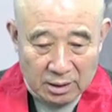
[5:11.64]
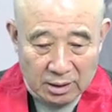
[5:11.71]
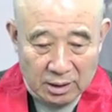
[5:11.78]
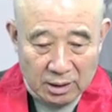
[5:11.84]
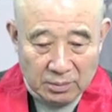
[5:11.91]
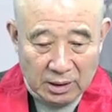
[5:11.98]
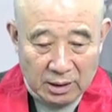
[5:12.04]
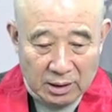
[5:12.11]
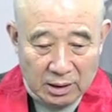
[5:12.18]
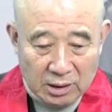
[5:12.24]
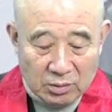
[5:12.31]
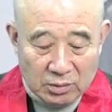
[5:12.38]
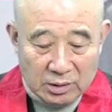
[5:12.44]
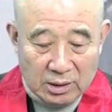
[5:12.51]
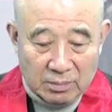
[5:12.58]
이
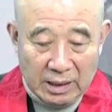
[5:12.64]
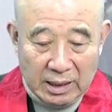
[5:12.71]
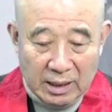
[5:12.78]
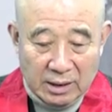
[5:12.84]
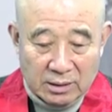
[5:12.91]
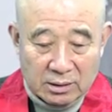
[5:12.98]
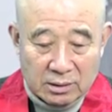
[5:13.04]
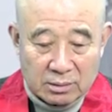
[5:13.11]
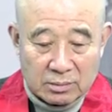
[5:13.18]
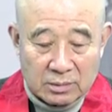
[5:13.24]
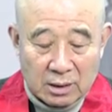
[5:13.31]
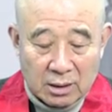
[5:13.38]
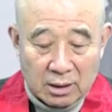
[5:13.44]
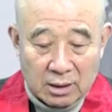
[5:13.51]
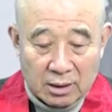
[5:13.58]
밖에도 이제 많은
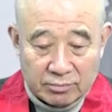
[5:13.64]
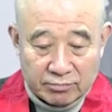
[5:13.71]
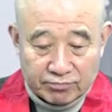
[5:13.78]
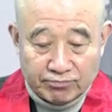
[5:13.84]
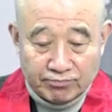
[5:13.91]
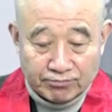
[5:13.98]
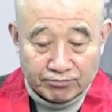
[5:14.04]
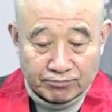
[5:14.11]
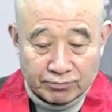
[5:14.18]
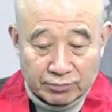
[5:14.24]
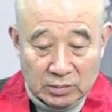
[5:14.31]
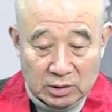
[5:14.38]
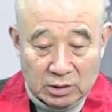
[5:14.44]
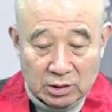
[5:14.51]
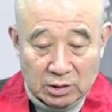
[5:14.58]

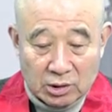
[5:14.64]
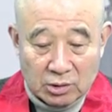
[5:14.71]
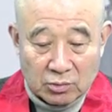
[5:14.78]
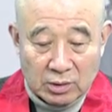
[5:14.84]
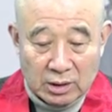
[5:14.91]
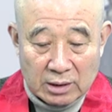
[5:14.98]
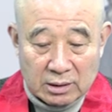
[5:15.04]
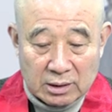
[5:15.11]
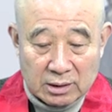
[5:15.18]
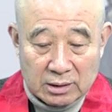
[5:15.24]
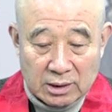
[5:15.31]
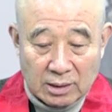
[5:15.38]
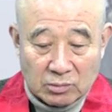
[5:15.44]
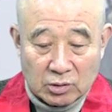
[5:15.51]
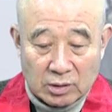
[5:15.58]
스승과 이제
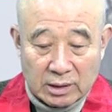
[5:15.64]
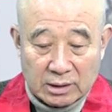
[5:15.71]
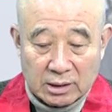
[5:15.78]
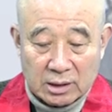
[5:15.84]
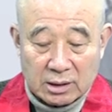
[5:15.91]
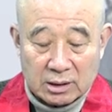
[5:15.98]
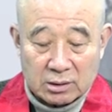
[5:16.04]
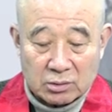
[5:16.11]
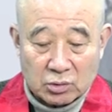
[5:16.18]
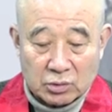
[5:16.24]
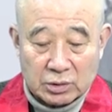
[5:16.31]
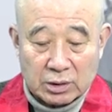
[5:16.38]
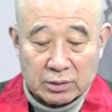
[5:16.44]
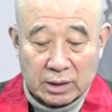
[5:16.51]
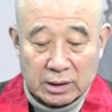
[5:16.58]
사문 단체가
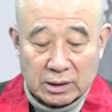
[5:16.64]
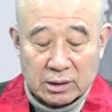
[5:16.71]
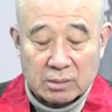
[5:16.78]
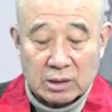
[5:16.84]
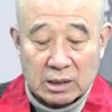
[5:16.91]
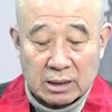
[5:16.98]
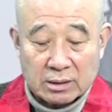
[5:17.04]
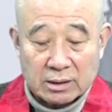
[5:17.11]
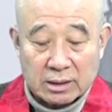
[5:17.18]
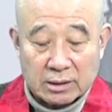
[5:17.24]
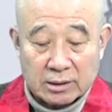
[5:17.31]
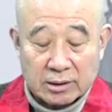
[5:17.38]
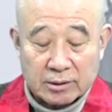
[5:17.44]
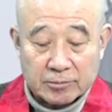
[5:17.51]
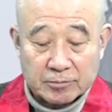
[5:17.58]
존속을 했습니다 그
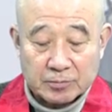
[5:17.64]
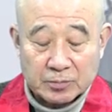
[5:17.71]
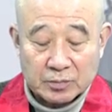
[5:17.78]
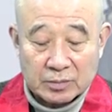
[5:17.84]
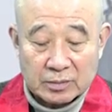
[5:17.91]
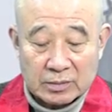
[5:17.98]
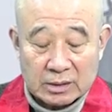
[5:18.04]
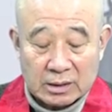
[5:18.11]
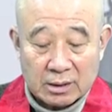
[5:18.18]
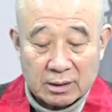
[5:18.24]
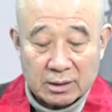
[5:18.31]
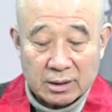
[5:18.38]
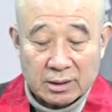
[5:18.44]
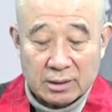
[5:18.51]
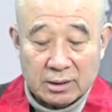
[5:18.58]
당시에는
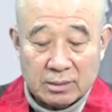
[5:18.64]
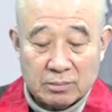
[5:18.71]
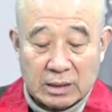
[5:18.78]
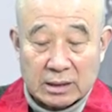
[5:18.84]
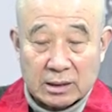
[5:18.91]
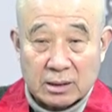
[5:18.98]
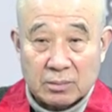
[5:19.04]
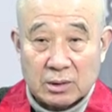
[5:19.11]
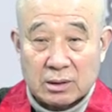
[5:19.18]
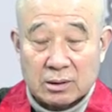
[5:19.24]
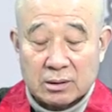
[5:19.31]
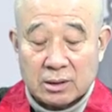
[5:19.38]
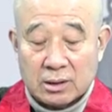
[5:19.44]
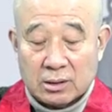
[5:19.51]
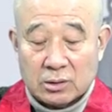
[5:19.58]
여러
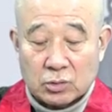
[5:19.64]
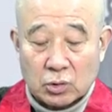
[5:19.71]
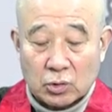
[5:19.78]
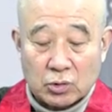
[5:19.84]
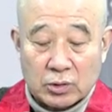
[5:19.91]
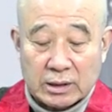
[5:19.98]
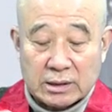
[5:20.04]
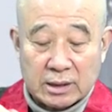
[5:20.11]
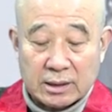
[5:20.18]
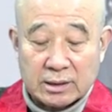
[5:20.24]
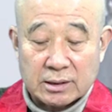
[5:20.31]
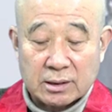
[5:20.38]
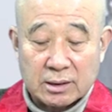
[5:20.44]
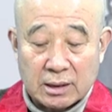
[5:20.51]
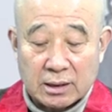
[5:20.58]
말하자면은 여러 종교 단체가
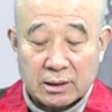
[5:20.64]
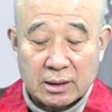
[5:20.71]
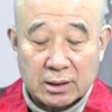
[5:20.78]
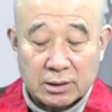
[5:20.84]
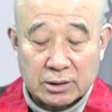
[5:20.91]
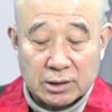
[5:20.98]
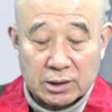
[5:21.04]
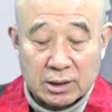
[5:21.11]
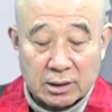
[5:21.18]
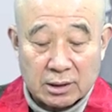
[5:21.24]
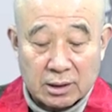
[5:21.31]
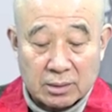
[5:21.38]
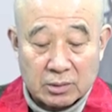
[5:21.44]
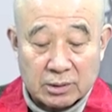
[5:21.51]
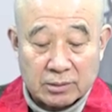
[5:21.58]
있었다는 얘기 쉽게
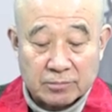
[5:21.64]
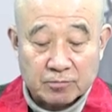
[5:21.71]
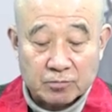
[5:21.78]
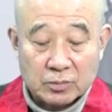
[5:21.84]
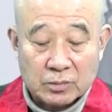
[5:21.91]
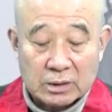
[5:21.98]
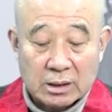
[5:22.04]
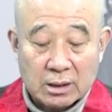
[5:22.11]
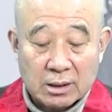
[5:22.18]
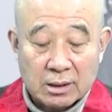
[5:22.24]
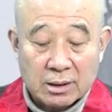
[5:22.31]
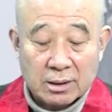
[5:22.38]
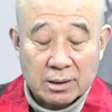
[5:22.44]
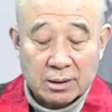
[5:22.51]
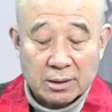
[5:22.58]
얘기하면
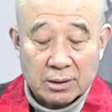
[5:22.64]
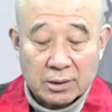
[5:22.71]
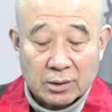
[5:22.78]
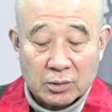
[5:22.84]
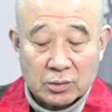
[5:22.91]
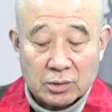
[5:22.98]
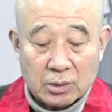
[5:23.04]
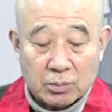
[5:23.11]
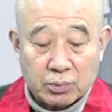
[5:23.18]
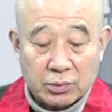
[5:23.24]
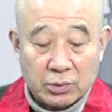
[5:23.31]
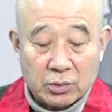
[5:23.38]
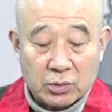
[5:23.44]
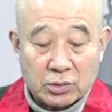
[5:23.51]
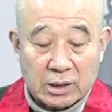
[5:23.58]
그리고 이제
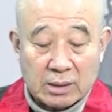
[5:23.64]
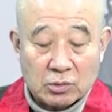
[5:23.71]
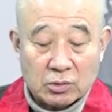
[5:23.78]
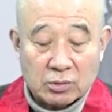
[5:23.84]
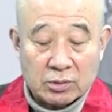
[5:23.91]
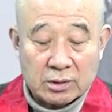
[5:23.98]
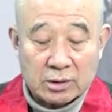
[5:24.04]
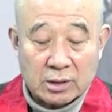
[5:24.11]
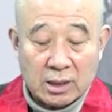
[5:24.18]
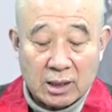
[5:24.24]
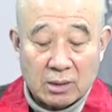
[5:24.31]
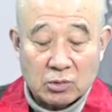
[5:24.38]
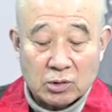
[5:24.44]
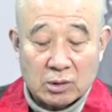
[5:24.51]
불교 사문들은 사가모니